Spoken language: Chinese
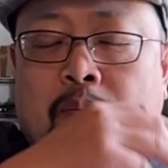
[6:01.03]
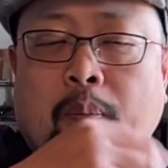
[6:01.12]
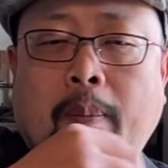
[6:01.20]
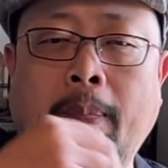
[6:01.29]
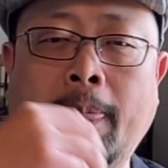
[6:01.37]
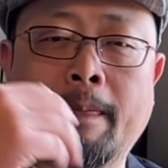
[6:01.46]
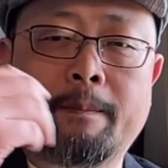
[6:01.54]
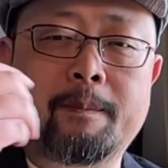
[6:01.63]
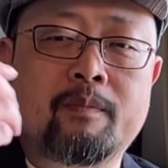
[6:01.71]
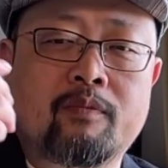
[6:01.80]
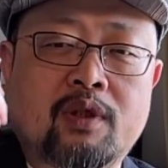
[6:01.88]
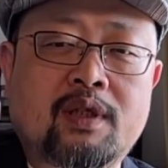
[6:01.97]
嗯，
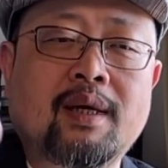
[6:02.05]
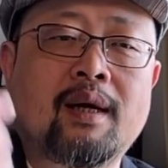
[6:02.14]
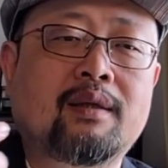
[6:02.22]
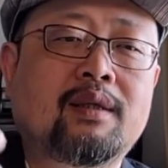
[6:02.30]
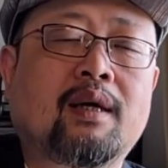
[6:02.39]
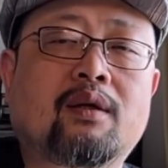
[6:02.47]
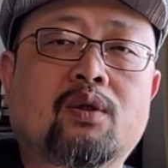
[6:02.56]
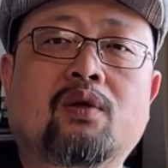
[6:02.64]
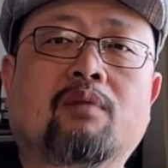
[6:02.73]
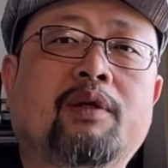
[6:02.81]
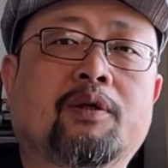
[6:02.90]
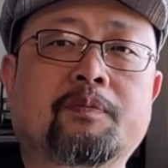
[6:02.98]
恰恰
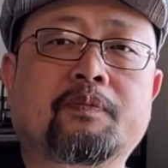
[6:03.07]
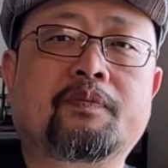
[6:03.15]
说明，